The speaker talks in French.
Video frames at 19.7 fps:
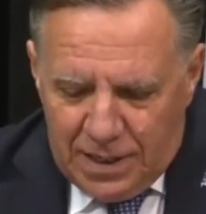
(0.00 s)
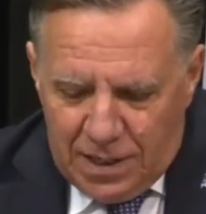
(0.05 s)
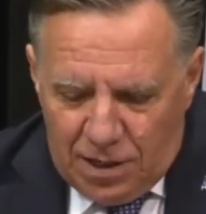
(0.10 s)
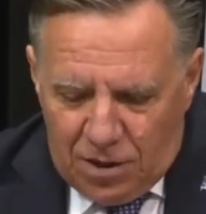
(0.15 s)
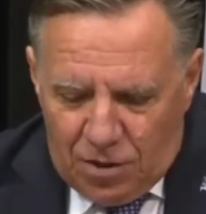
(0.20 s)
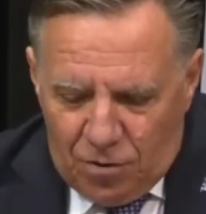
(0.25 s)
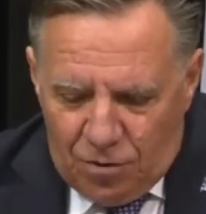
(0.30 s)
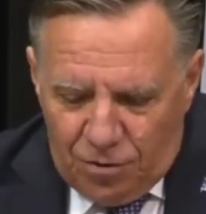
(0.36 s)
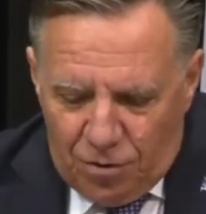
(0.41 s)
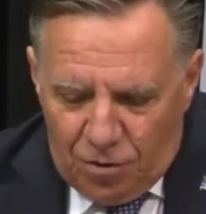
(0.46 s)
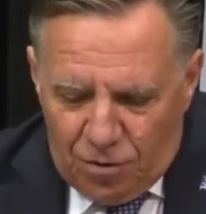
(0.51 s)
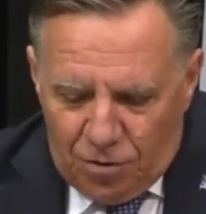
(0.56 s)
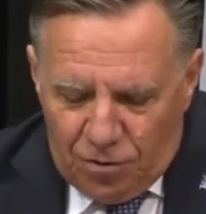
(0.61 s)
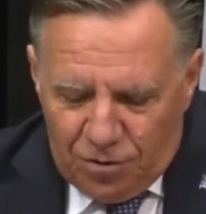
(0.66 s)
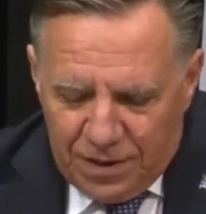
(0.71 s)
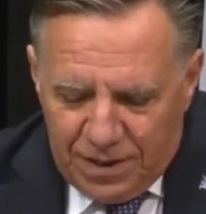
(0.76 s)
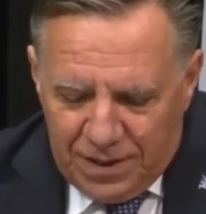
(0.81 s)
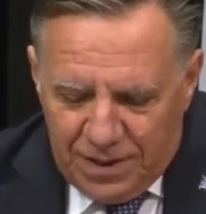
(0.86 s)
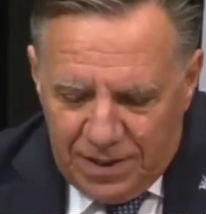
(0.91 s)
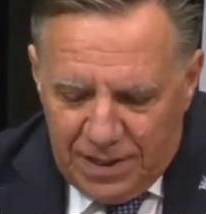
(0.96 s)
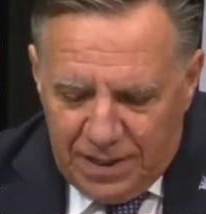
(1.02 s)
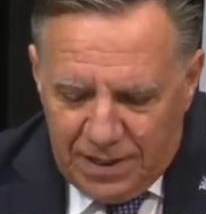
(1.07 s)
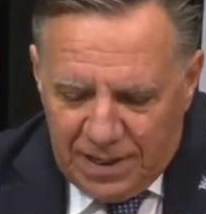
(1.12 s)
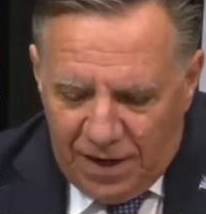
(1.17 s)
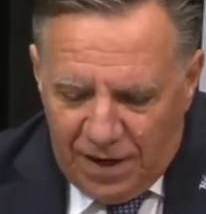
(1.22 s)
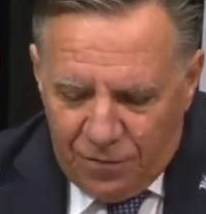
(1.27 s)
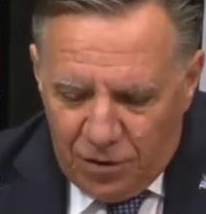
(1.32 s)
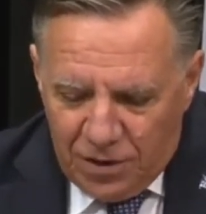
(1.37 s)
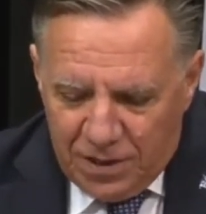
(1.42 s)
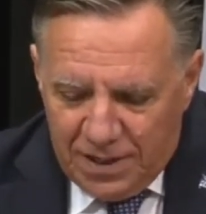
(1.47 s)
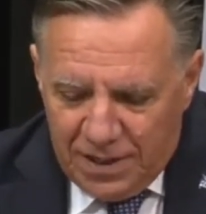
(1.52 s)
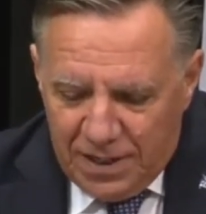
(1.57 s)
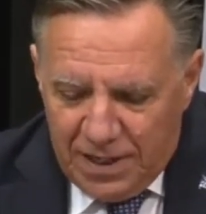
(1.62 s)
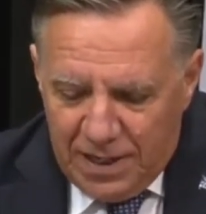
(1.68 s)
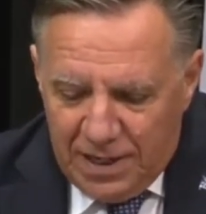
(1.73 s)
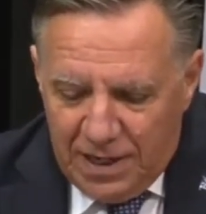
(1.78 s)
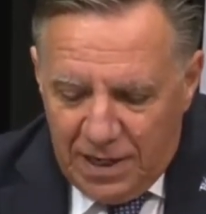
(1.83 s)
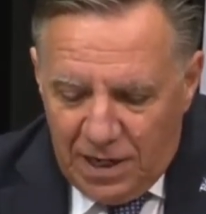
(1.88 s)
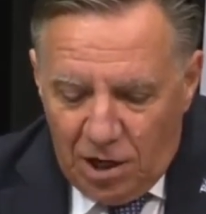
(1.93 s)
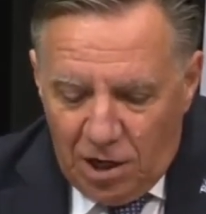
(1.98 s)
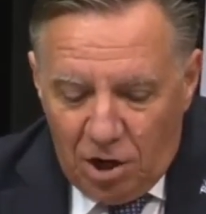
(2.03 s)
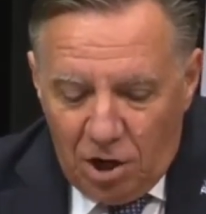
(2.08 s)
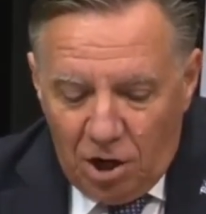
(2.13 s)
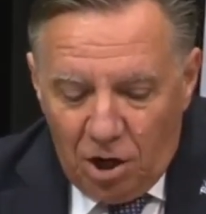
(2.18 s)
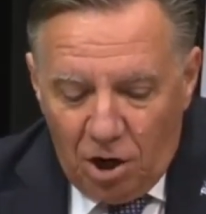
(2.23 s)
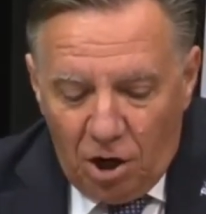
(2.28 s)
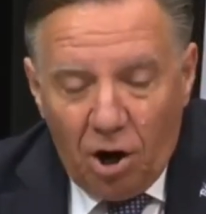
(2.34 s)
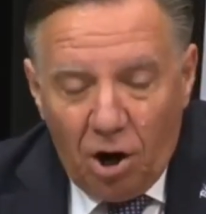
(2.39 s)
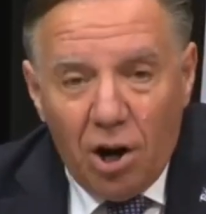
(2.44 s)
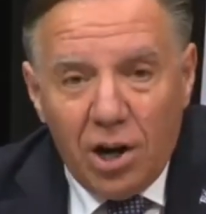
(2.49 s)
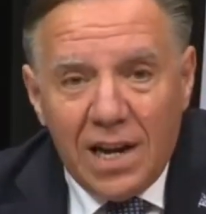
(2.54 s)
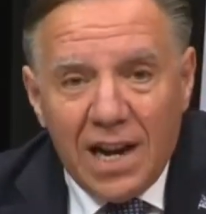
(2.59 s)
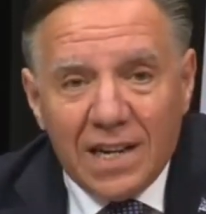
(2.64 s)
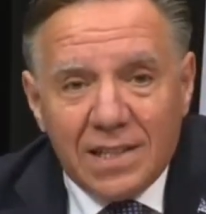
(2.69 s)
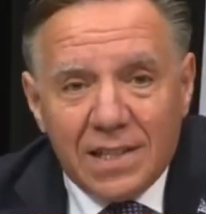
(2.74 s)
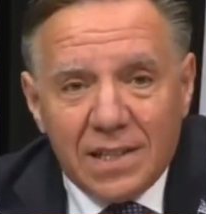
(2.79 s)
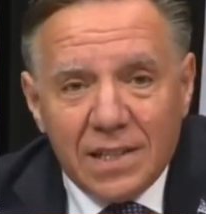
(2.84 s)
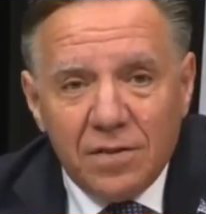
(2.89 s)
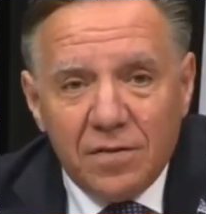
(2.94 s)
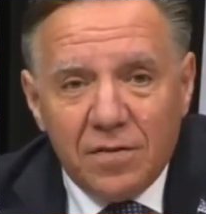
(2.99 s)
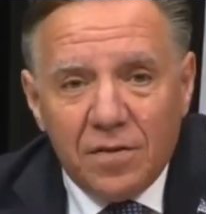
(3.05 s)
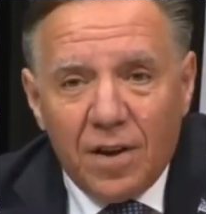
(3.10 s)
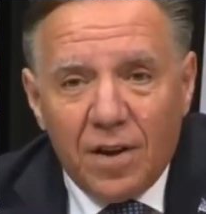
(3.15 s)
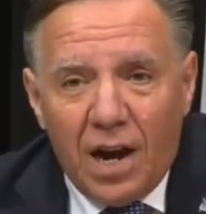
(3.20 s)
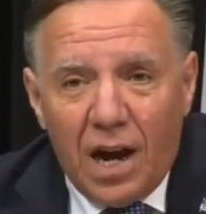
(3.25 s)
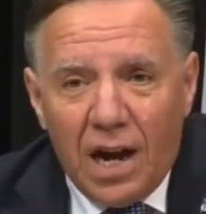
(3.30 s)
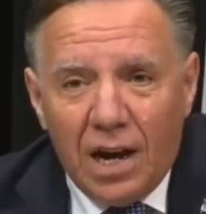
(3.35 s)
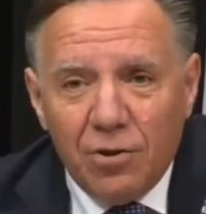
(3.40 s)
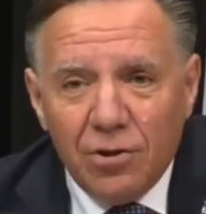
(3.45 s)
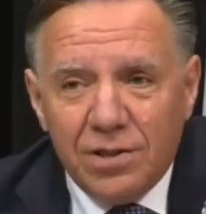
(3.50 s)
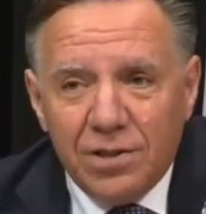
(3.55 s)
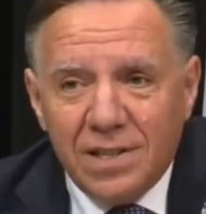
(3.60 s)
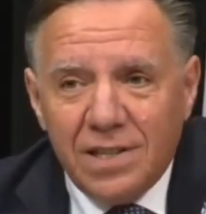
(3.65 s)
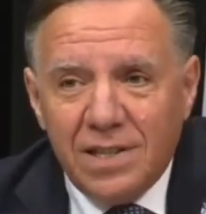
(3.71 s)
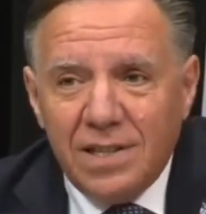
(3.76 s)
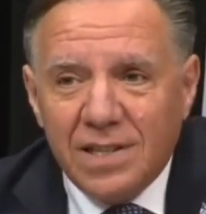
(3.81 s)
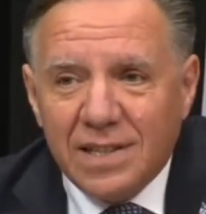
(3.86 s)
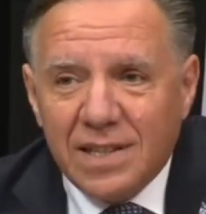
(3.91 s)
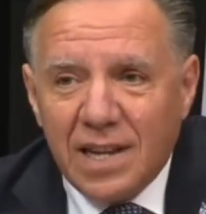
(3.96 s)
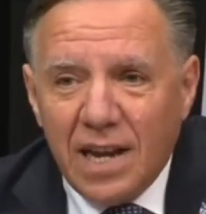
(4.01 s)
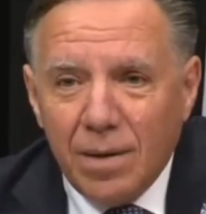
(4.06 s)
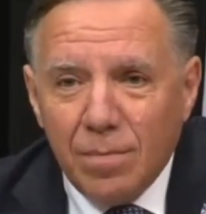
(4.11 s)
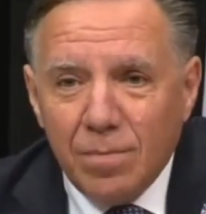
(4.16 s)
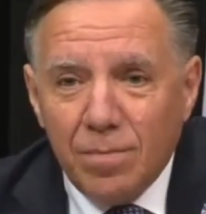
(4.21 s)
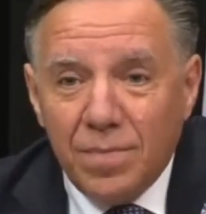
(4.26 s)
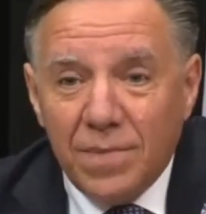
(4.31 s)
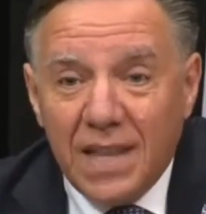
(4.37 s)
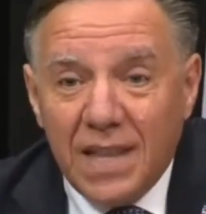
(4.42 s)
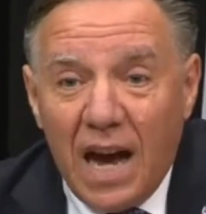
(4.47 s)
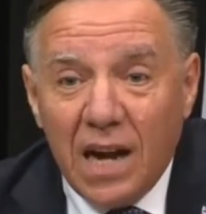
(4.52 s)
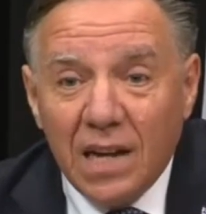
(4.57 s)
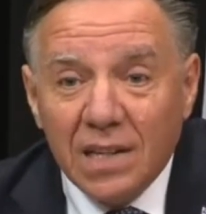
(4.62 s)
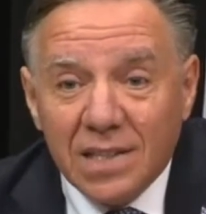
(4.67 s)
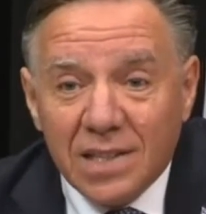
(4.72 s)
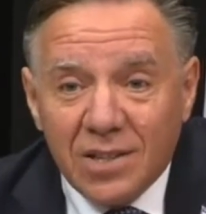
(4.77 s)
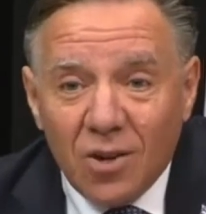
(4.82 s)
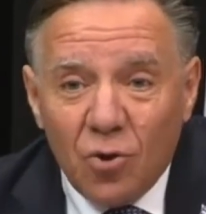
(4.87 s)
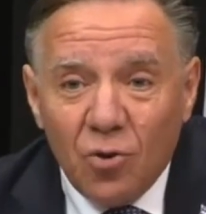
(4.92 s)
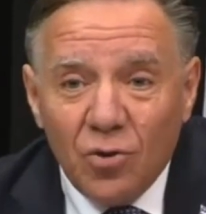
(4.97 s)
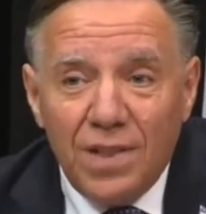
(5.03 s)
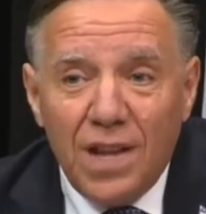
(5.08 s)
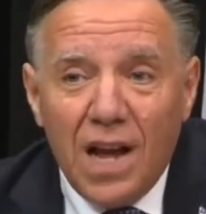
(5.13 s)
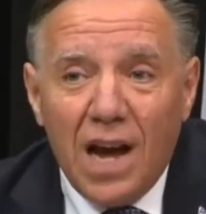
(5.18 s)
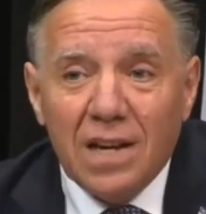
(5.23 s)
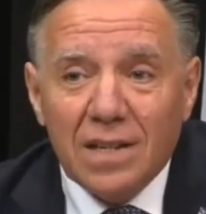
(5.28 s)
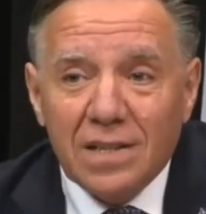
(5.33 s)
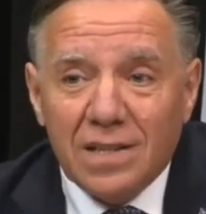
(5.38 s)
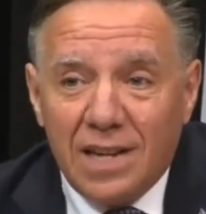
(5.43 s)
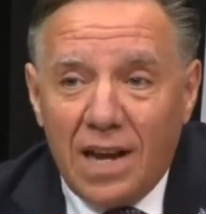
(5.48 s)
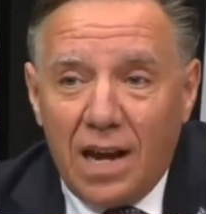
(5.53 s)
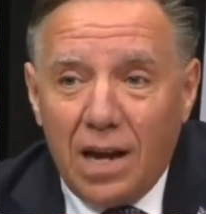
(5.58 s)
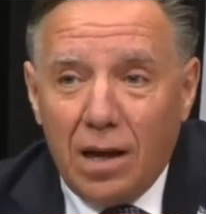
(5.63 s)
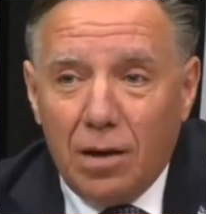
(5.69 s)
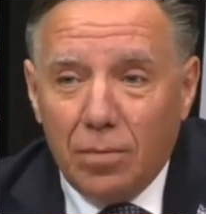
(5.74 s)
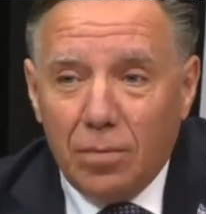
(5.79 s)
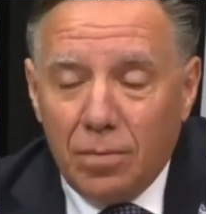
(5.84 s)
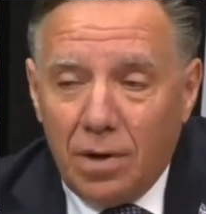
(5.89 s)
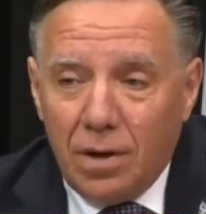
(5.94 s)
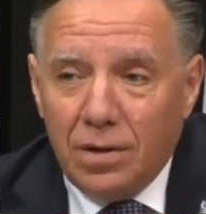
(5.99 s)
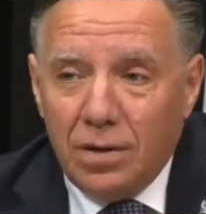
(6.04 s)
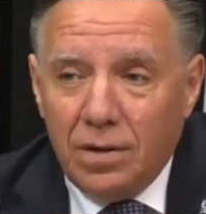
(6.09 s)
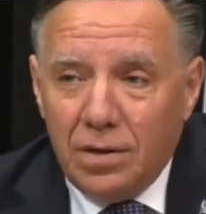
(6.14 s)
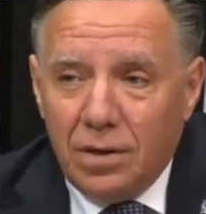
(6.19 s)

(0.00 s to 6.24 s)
on, on dit que ça veut dire relatif à un système dans son ensemble.